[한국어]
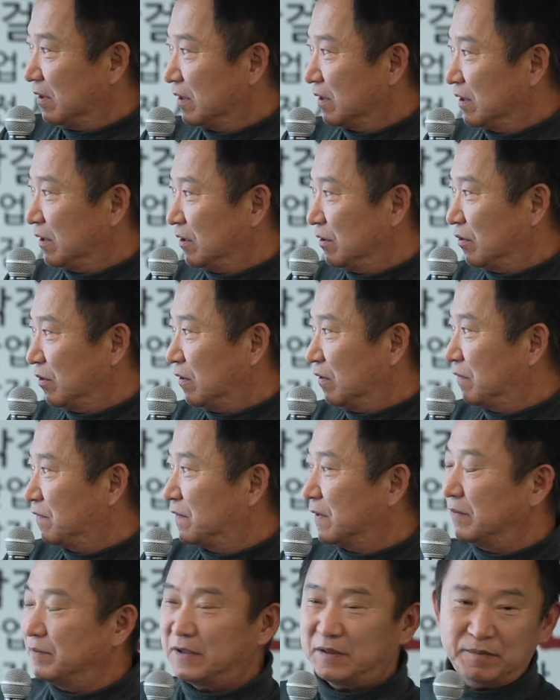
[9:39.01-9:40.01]
그리고
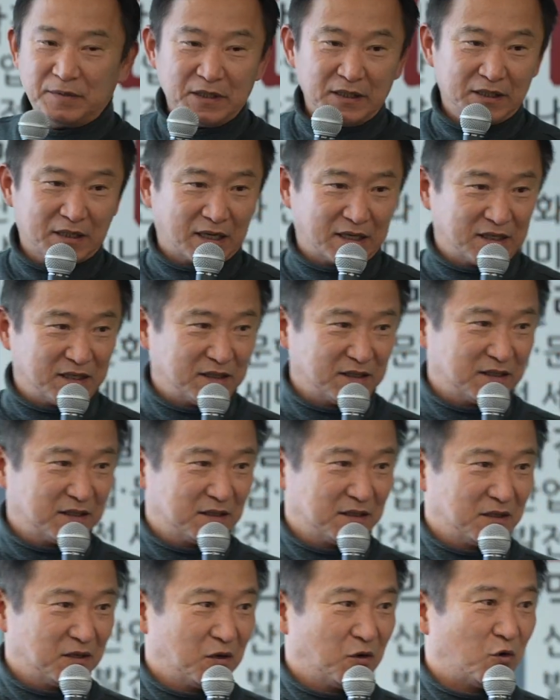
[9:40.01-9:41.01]
포미빈이라는
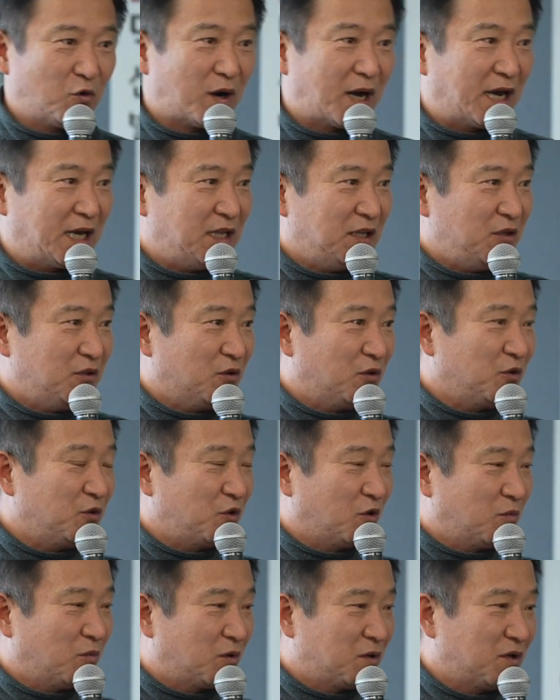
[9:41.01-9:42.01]
와인용
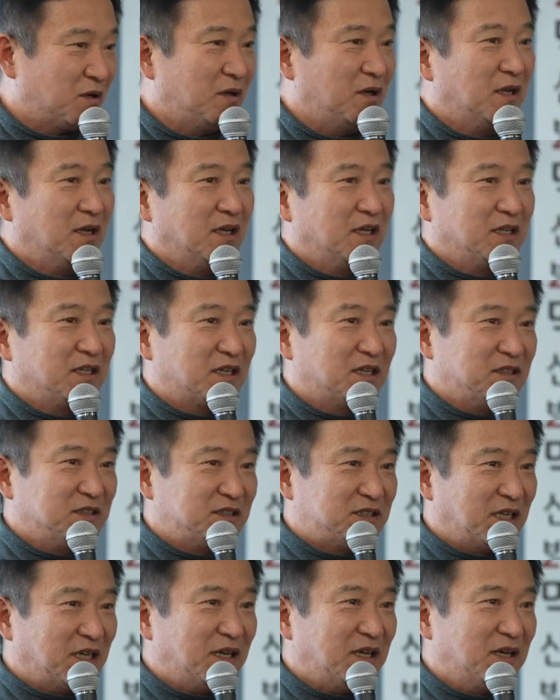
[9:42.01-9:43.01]
효모를
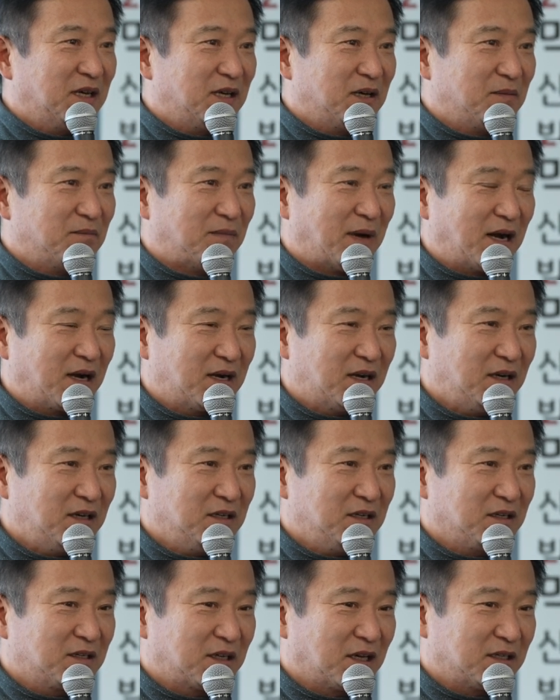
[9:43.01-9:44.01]
현재
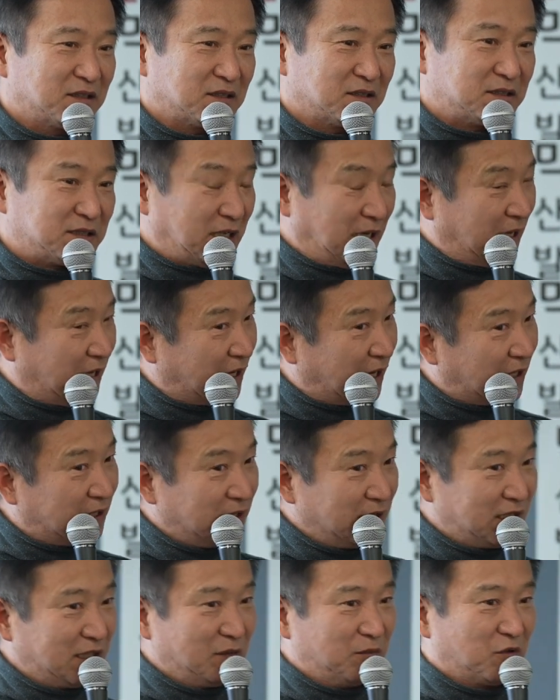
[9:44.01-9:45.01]
막걸리업계에서 제가
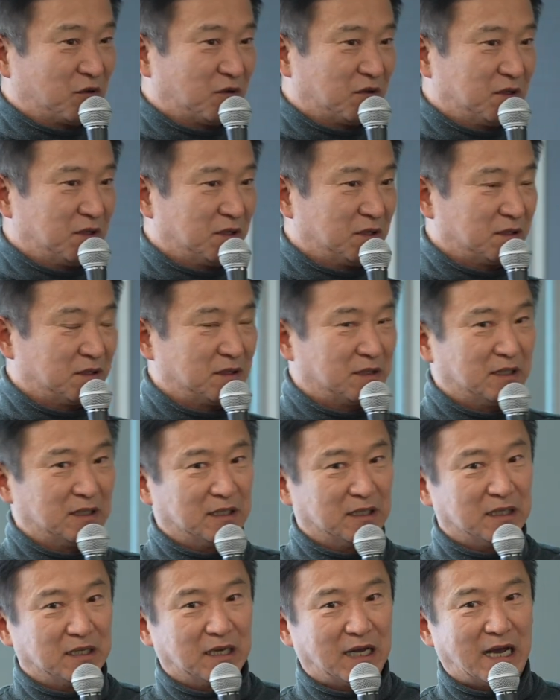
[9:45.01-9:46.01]
느낌으로는
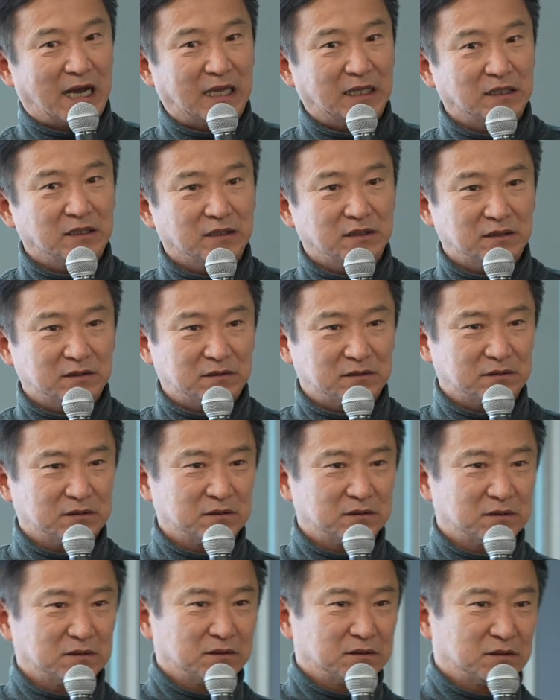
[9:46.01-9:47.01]
한
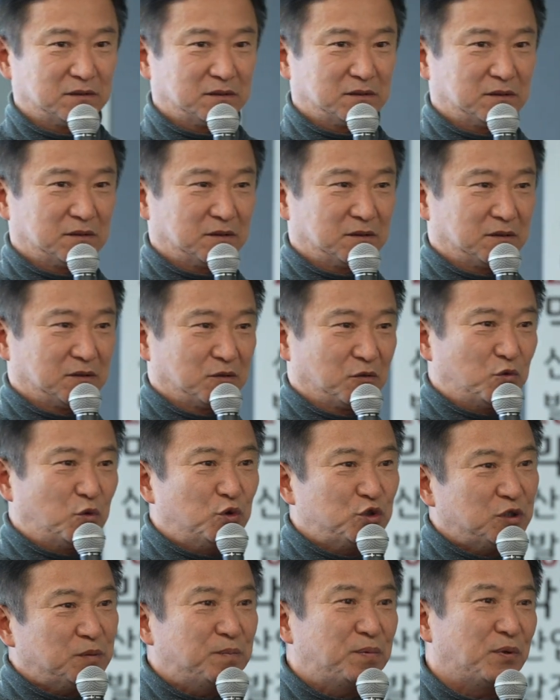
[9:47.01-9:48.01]

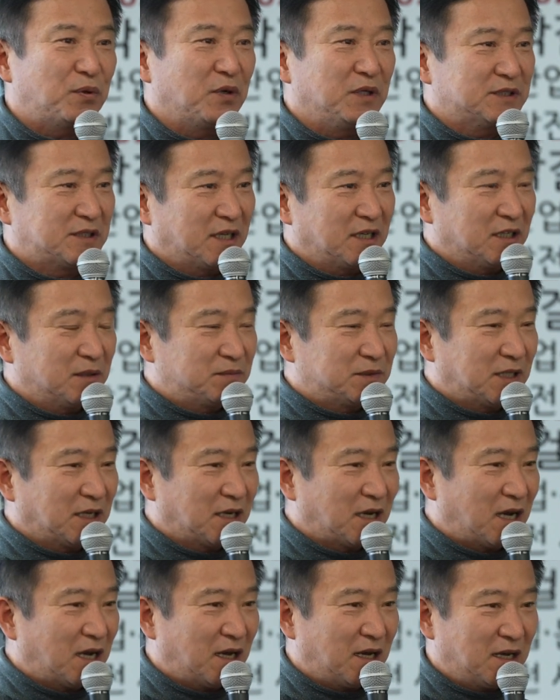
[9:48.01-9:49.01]
90% 이상 의
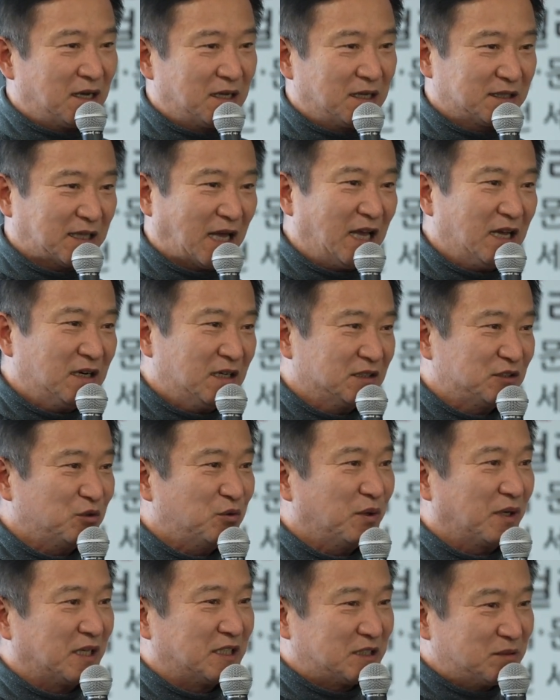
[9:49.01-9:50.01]
업체가 타임을 쓰고
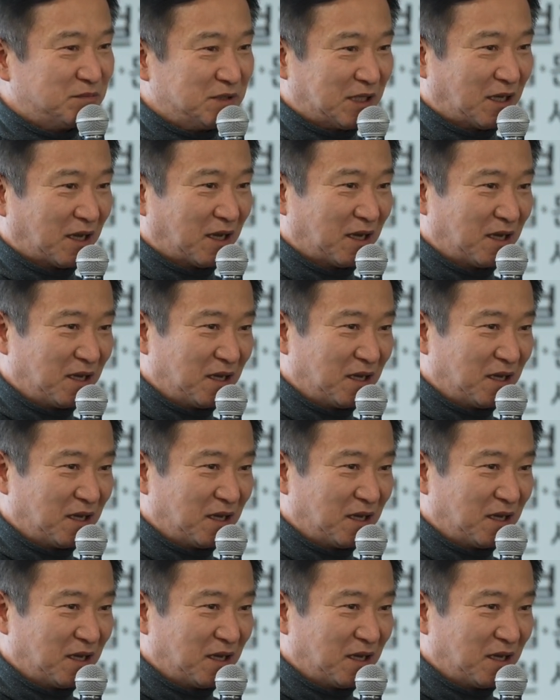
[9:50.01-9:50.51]
계십니다.